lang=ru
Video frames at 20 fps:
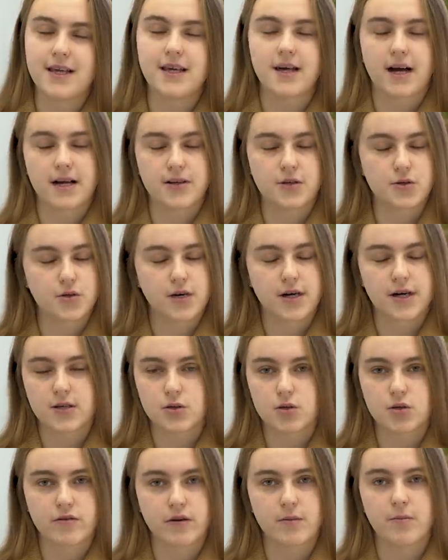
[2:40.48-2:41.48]
«Я не хочу, я
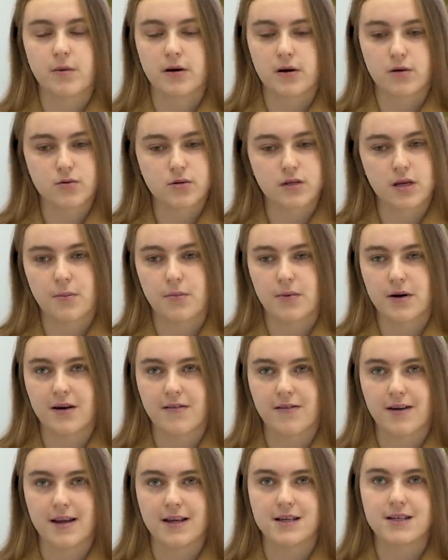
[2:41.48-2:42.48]
хочу с вами по-русски
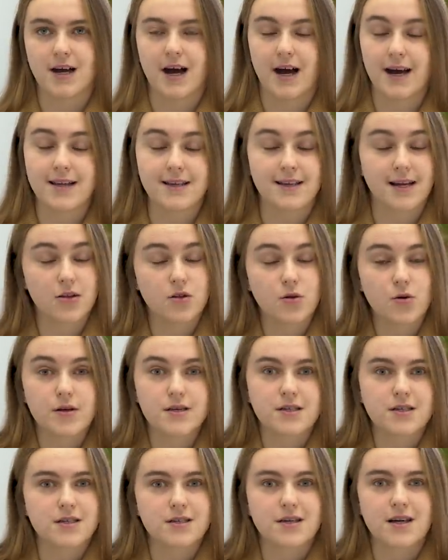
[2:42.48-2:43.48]
поговорить». А это одно из